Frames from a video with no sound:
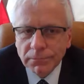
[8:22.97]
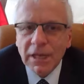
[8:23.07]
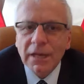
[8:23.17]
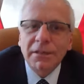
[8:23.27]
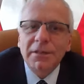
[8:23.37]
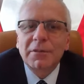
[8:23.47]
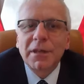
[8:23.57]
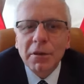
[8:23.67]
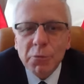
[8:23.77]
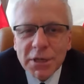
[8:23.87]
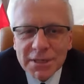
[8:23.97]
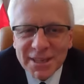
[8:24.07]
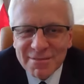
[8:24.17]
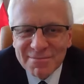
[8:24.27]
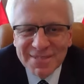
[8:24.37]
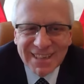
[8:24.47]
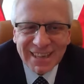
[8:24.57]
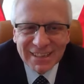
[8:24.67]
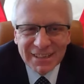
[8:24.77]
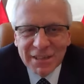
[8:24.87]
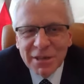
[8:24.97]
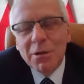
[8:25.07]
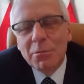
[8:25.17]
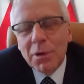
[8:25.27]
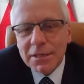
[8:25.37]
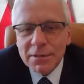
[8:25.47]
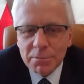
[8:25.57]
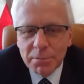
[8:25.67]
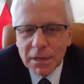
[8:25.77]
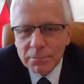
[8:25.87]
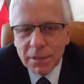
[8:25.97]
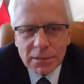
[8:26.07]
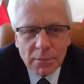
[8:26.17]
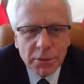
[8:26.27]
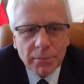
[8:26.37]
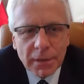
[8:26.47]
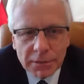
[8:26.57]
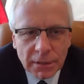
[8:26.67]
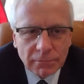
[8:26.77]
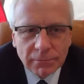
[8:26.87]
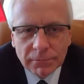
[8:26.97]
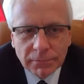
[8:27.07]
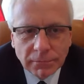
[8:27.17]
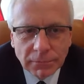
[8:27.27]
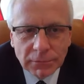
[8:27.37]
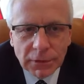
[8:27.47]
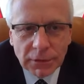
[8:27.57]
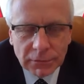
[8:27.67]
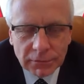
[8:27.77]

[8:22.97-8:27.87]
Tak, ja już jestem. Jesteśmy, tak, tak jesteśmy z powrotem. Złośliwość e,